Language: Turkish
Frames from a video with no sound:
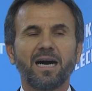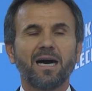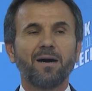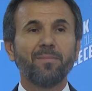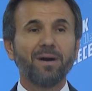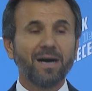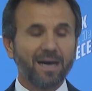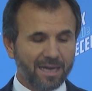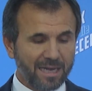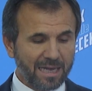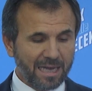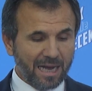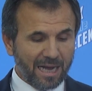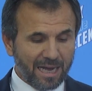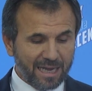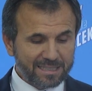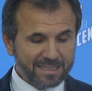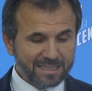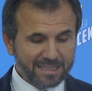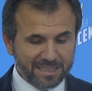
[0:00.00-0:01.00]
Ama
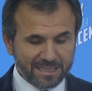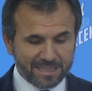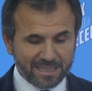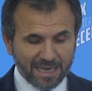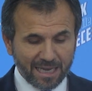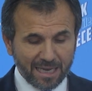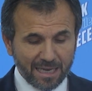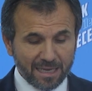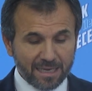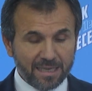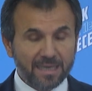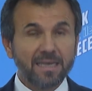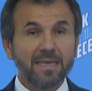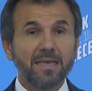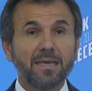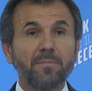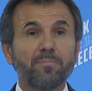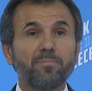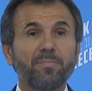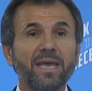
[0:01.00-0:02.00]
aslında
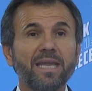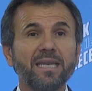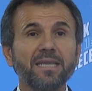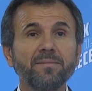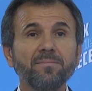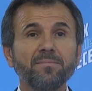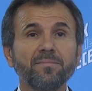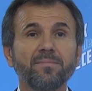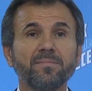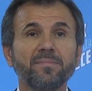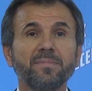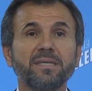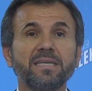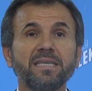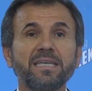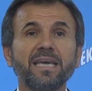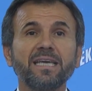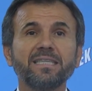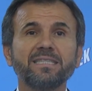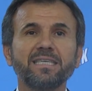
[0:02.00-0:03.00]
benim
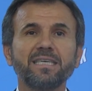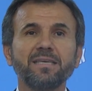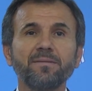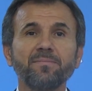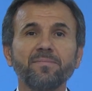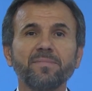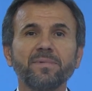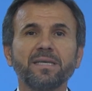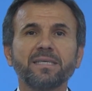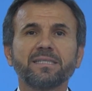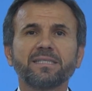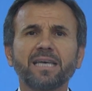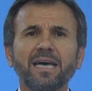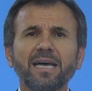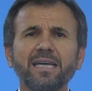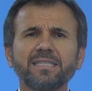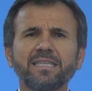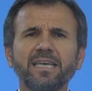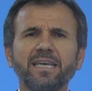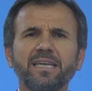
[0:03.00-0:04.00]
niyetim
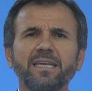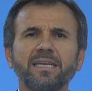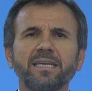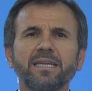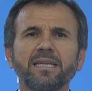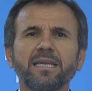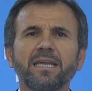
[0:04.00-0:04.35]
zaten